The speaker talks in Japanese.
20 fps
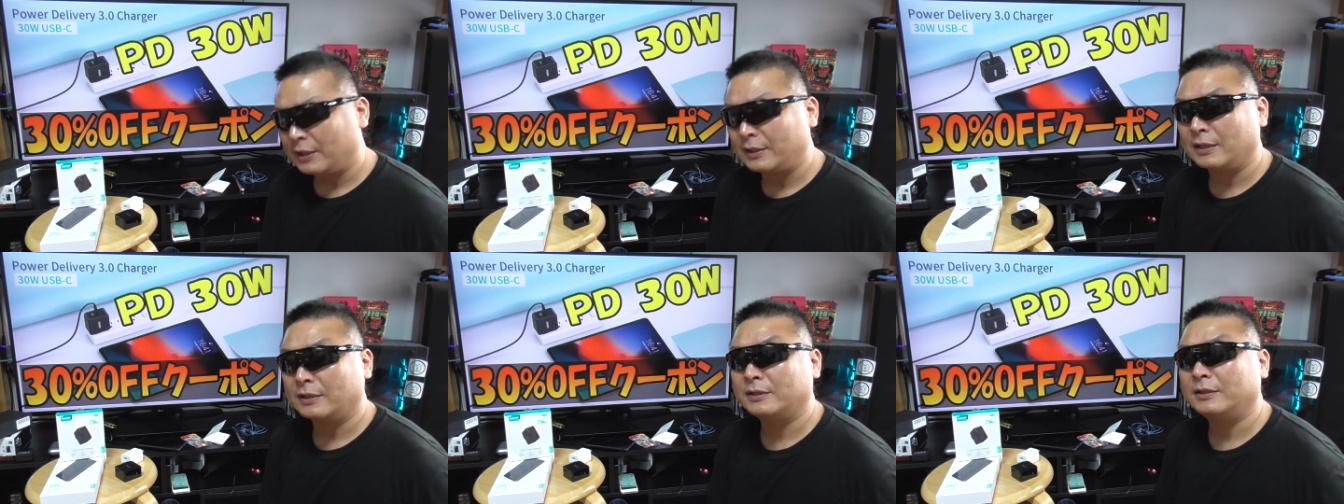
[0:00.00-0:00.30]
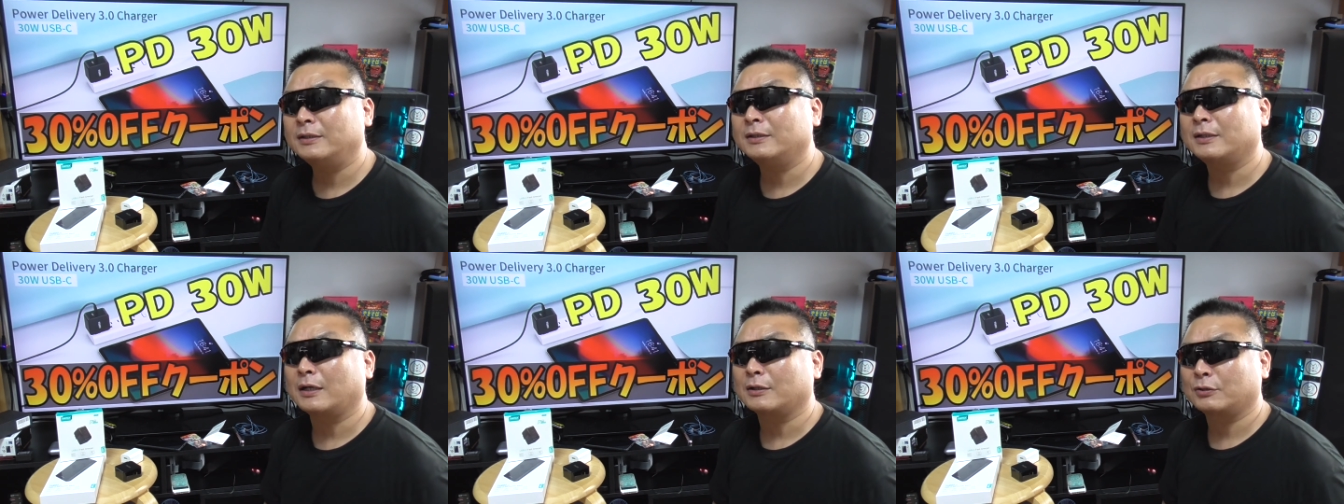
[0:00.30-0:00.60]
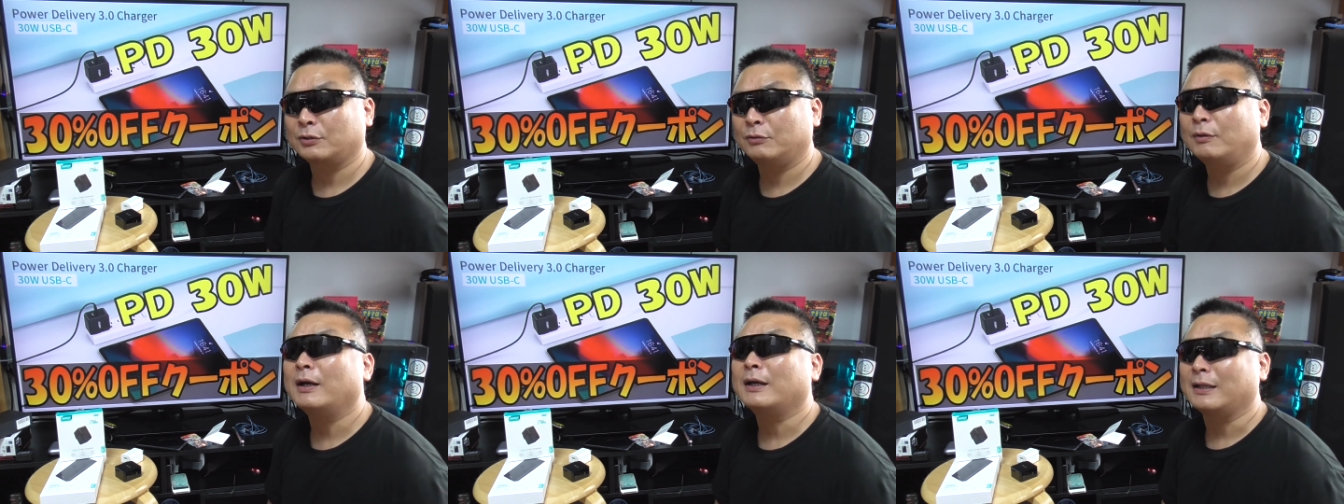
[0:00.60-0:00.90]
うやって進化
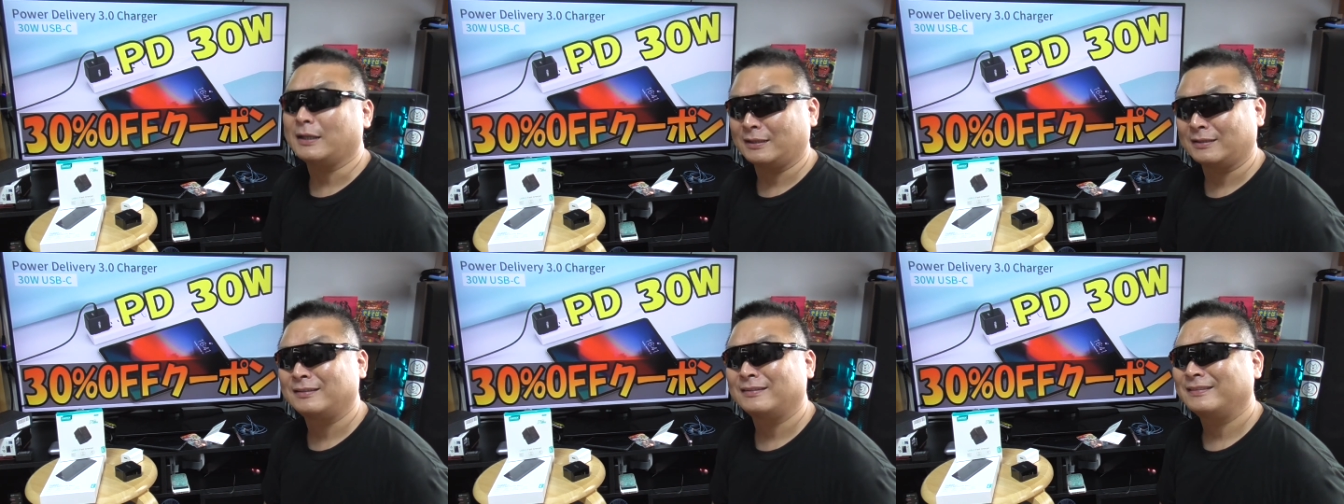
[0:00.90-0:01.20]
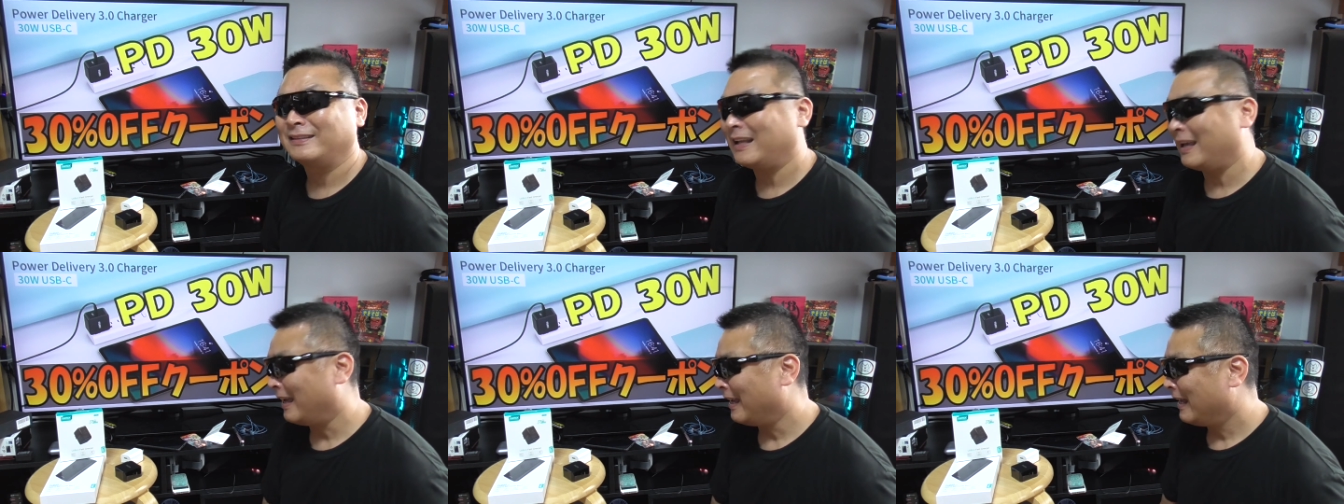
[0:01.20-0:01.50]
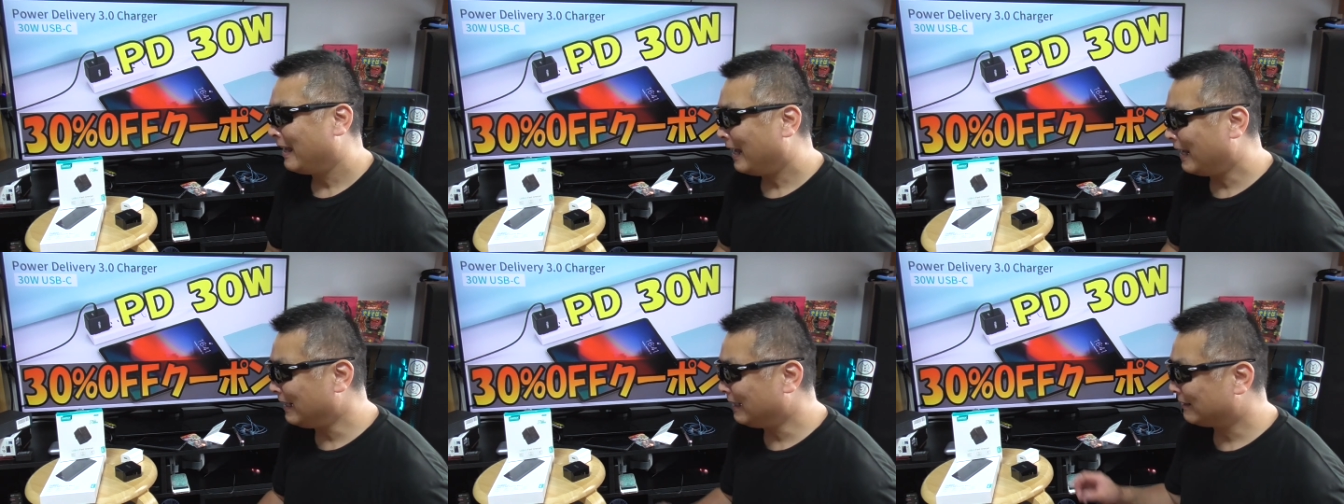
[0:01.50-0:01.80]
するわけですね
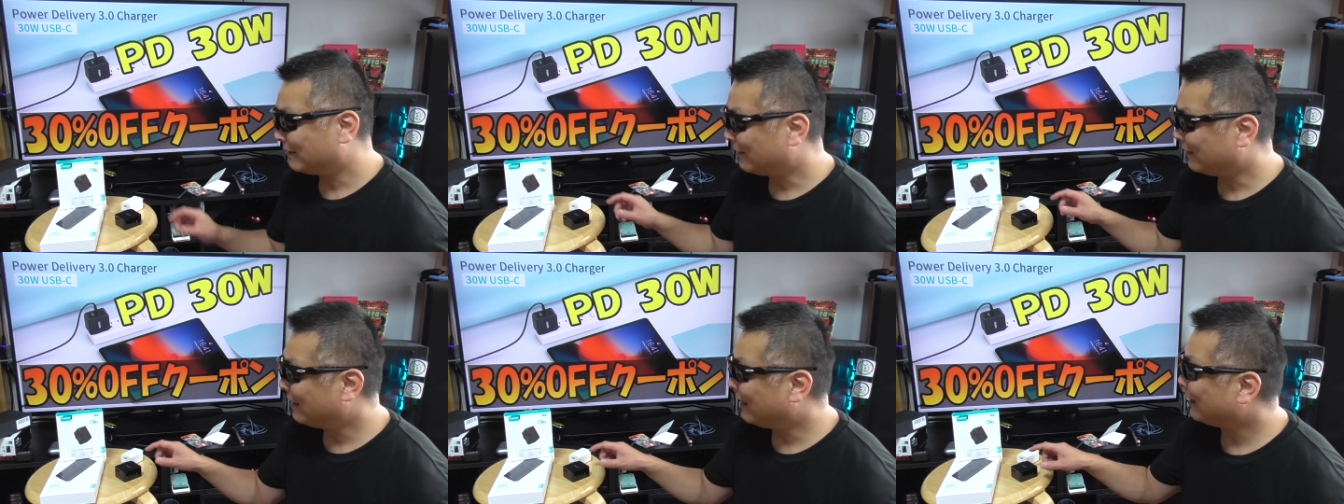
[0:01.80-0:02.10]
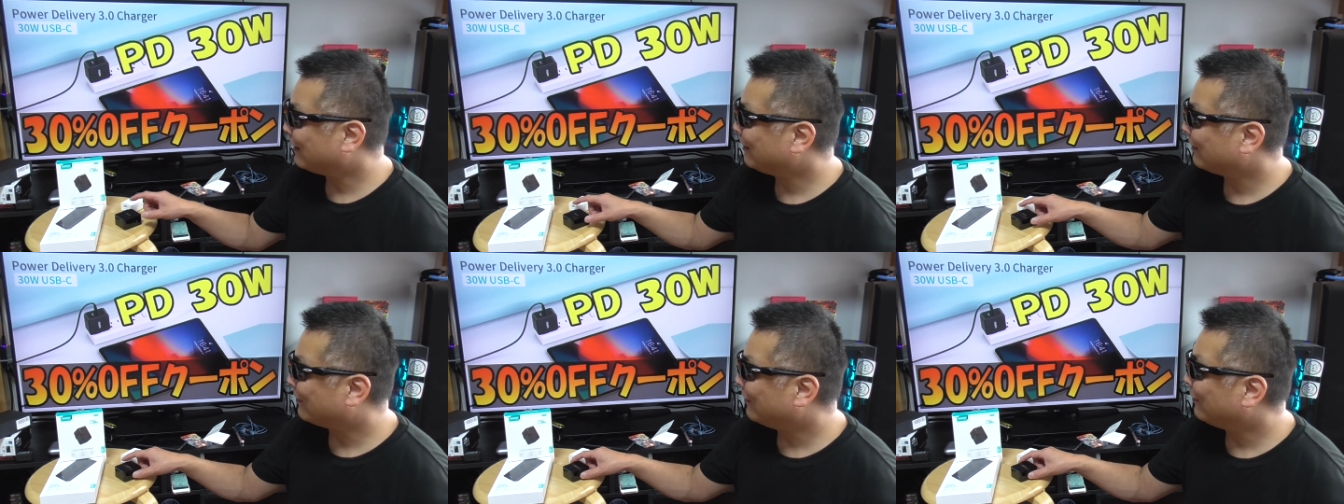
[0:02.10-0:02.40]
はいそんなわけで